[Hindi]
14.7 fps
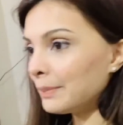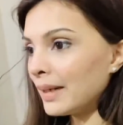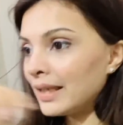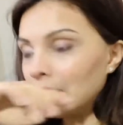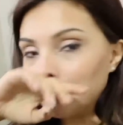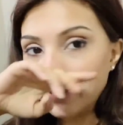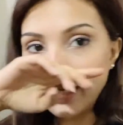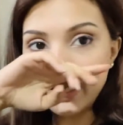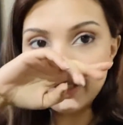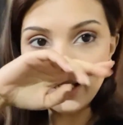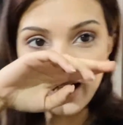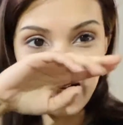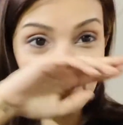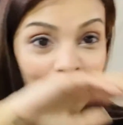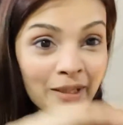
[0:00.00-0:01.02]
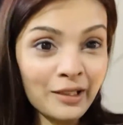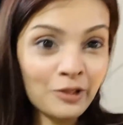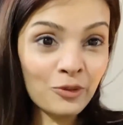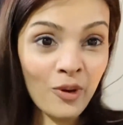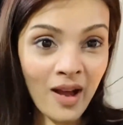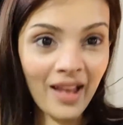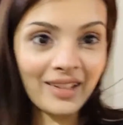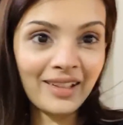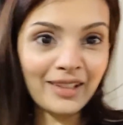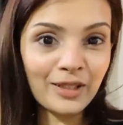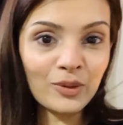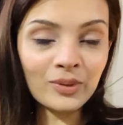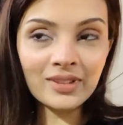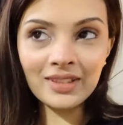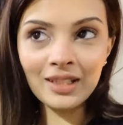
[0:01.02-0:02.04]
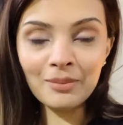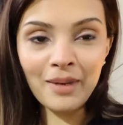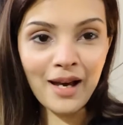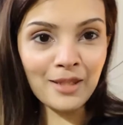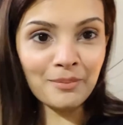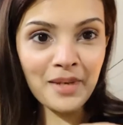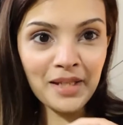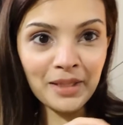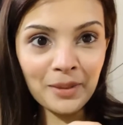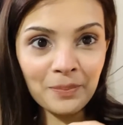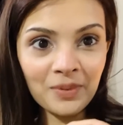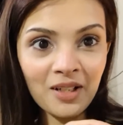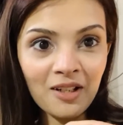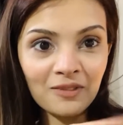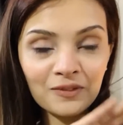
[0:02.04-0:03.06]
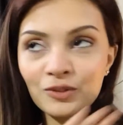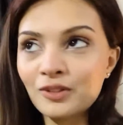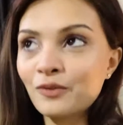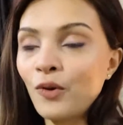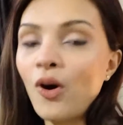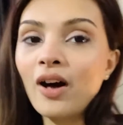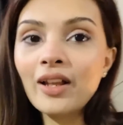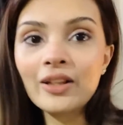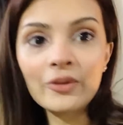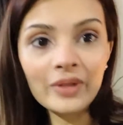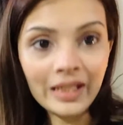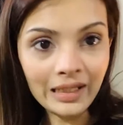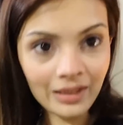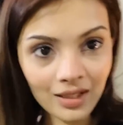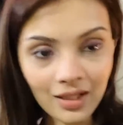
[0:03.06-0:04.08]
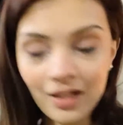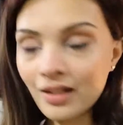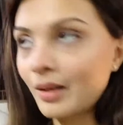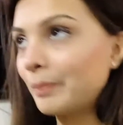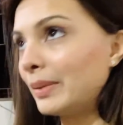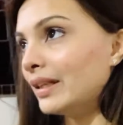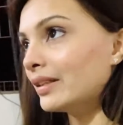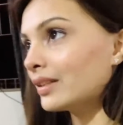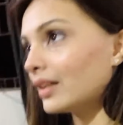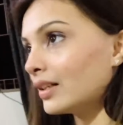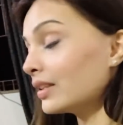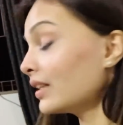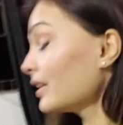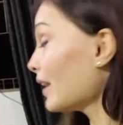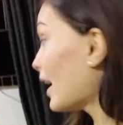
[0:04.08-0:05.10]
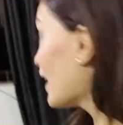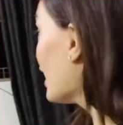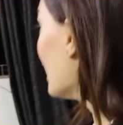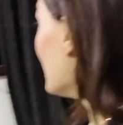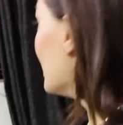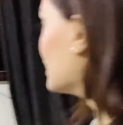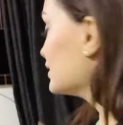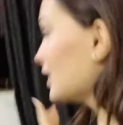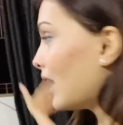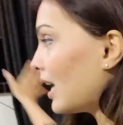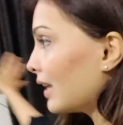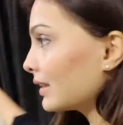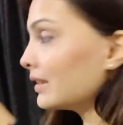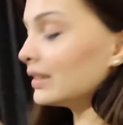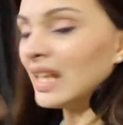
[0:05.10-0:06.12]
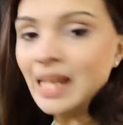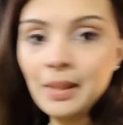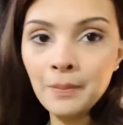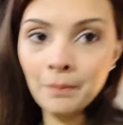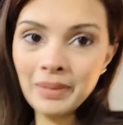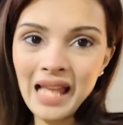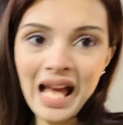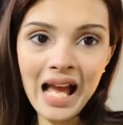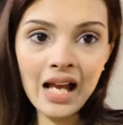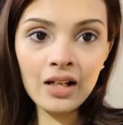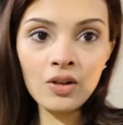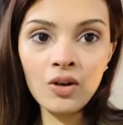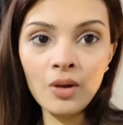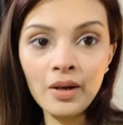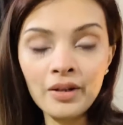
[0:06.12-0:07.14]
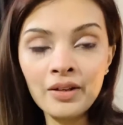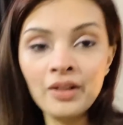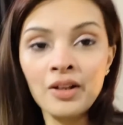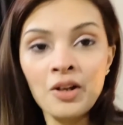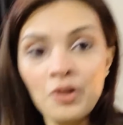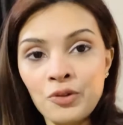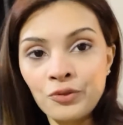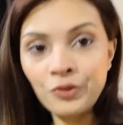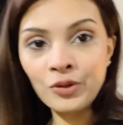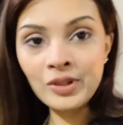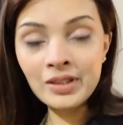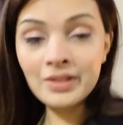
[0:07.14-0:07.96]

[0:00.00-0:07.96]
पहले मैं यहाँ पे एक ट्राई ले रही हूँ इसके बाद मैंने अपना फुल वॉल ग्रीन कलर का पेंट कर देना है यहाँ की थीम ब्लैक और फुल